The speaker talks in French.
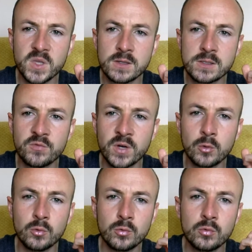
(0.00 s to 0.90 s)
enfin
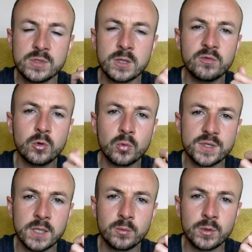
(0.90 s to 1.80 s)
de tous ces nouveaux
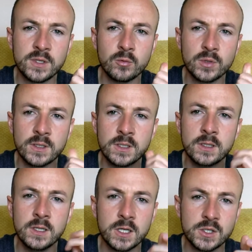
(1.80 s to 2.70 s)
concepts qui vont traiter
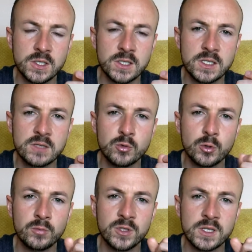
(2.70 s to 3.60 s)
d'énergétisme, de
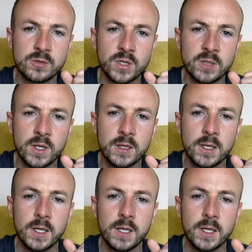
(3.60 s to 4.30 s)
communication animale,